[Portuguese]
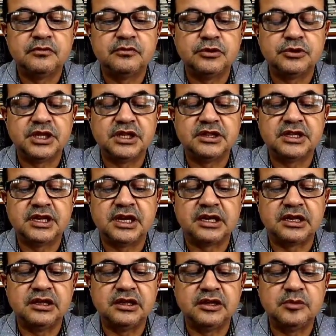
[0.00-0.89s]
vou tentar
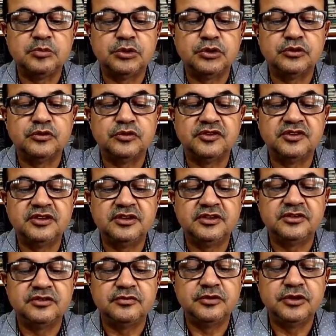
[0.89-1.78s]
aqui reproduzir
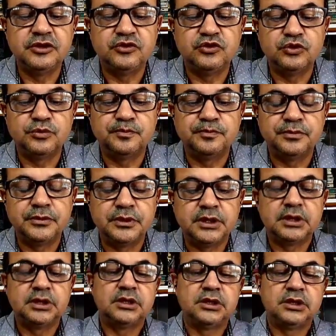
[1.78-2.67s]
esse vídeo,
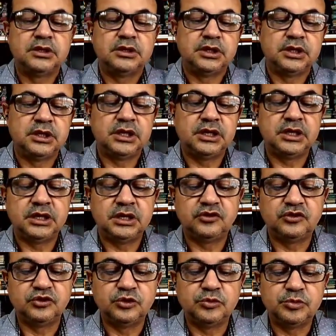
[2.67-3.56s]
é,
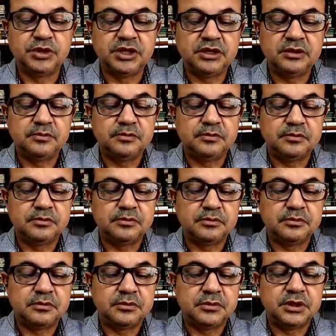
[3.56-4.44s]
sobre
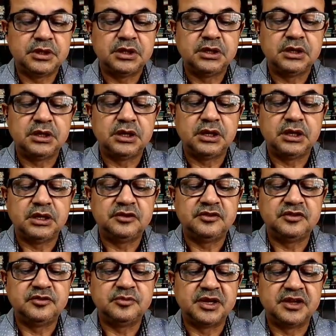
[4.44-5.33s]
é,
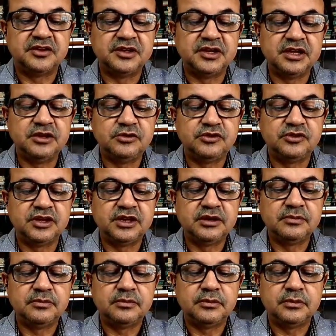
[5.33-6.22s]
esses brasileiros,
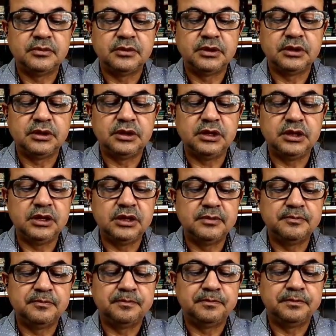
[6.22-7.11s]
né?
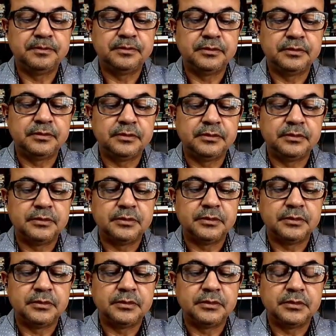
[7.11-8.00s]
Que
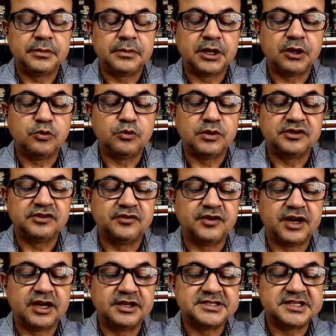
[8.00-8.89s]
algumas
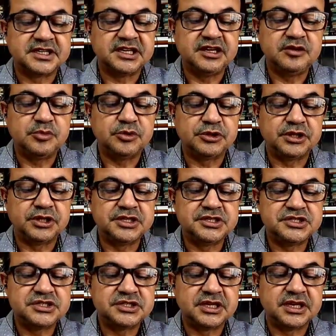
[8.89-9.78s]
falas aqui
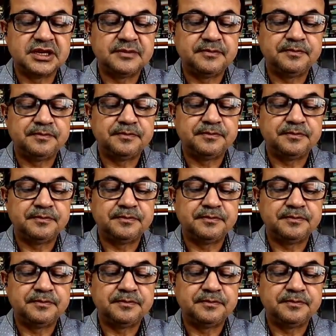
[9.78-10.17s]
importantes, tá?